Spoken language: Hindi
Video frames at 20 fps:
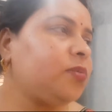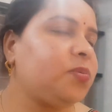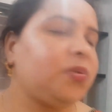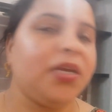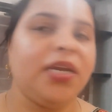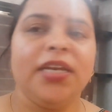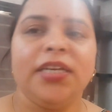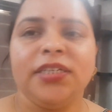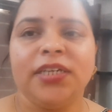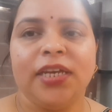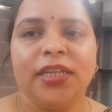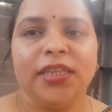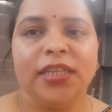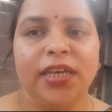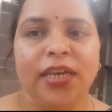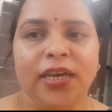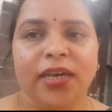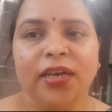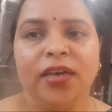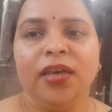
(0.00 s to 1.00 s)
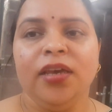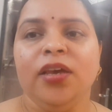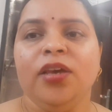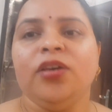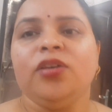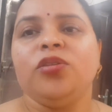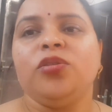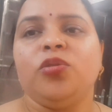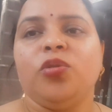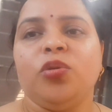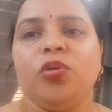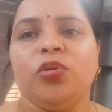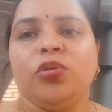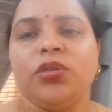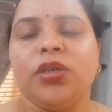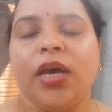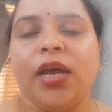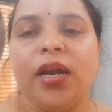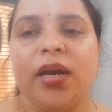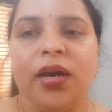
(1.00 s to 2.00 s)
जब चले जाते हैं तो
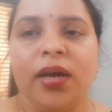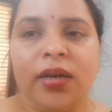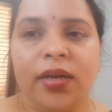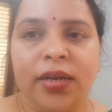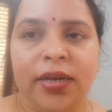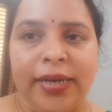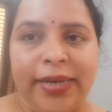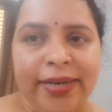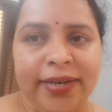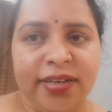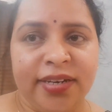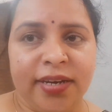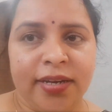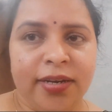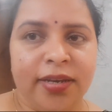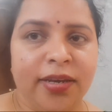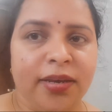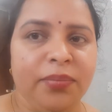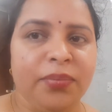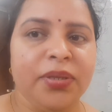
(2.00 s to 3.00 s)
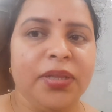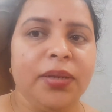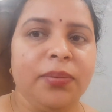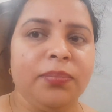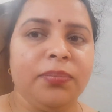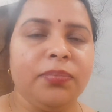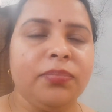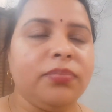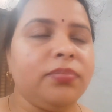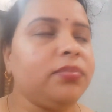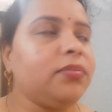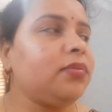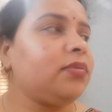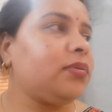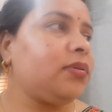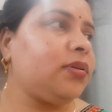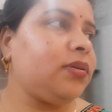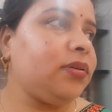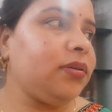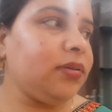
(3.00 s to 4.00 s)
सारा घर क्लीन करके मतलब
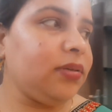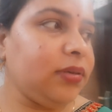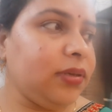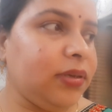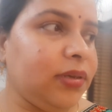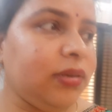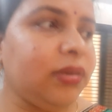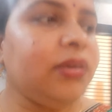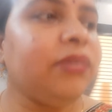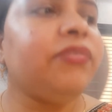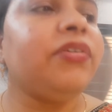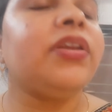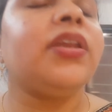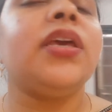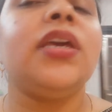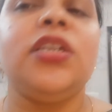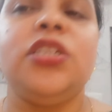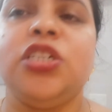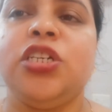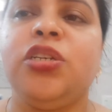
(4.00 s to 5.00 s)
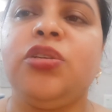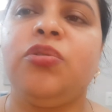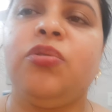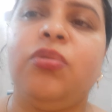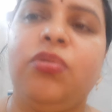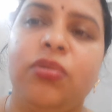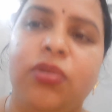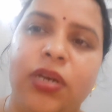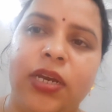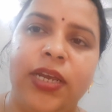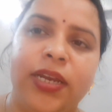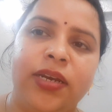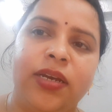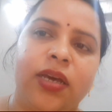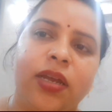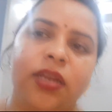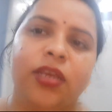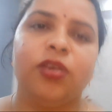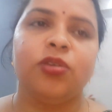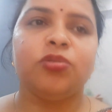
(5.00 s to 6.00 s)
इवन किचन को क्लीन
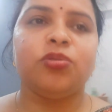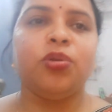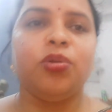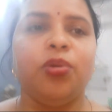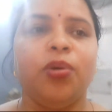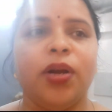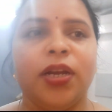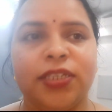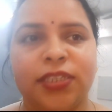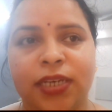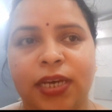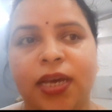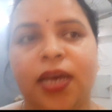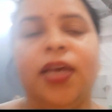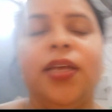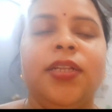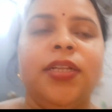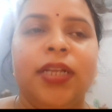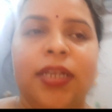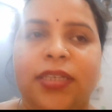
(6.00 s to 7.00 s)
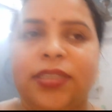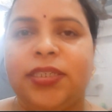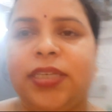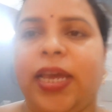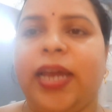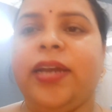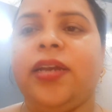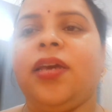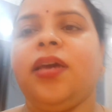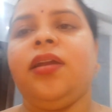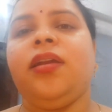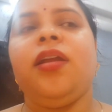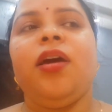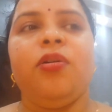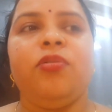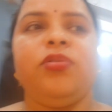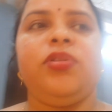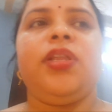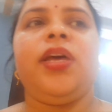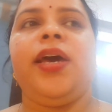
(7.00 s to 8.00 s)
करके उसको थोड़ा सा सेट करना
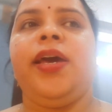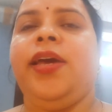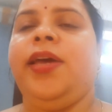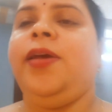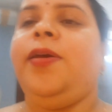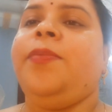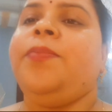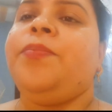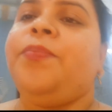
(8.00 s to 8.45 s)
होता है